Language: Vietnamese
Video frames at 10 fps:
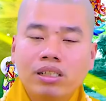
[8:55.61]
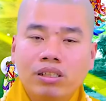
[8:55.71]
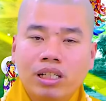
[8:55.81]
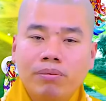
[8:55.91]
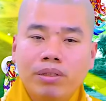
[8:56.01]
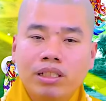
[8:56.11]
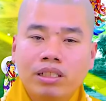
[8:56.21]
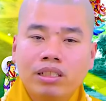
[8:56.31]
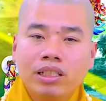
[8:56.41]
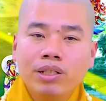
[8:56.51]
rồi cái mình
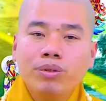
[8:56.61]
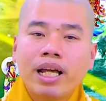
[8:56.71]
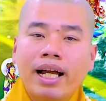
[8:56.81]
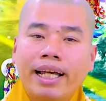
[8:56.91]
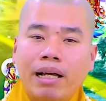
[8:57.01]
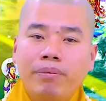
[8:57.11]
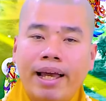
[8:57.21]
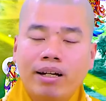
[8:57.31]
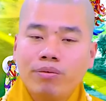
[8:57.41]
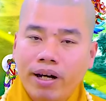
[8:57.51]
kêu căng ngã
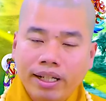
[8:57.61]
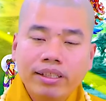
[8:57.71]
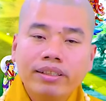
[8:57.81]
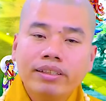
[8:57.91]
mạng không phải